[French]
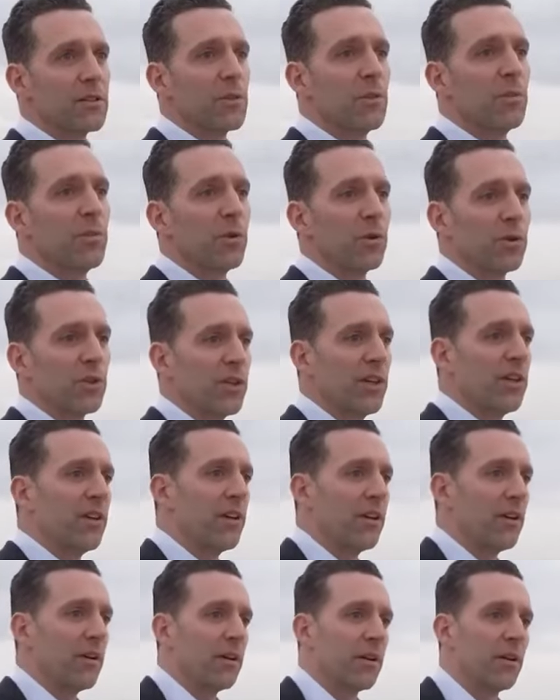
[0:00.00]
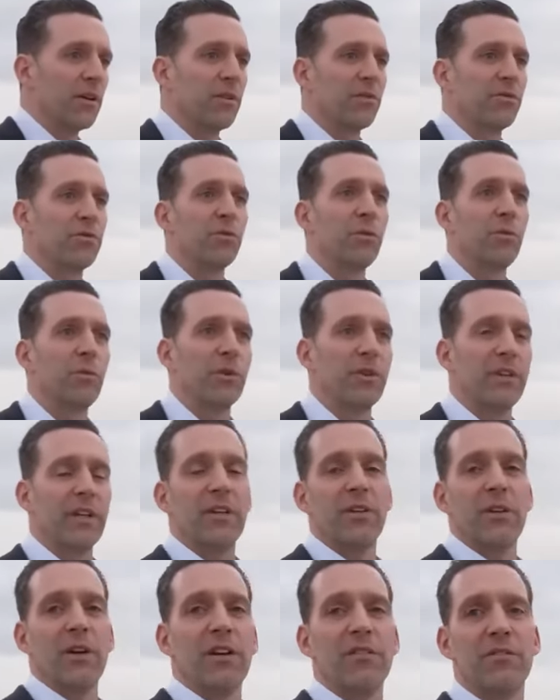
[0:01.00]
ce projet euh, fou
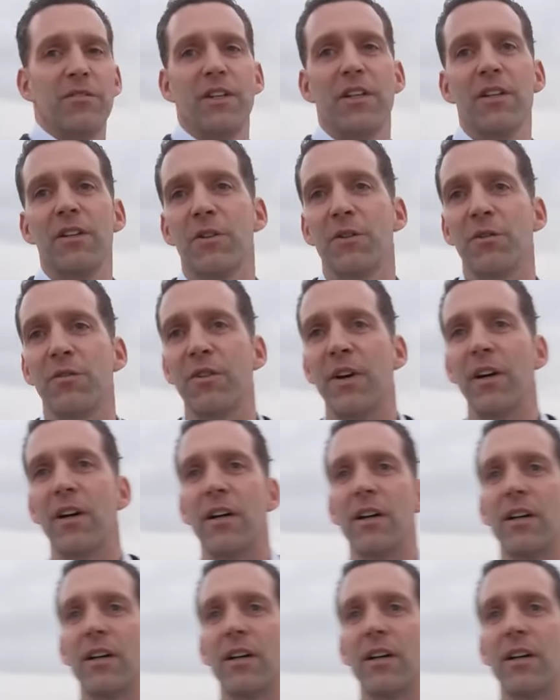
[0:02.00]
peut-être dans l'avenir de faire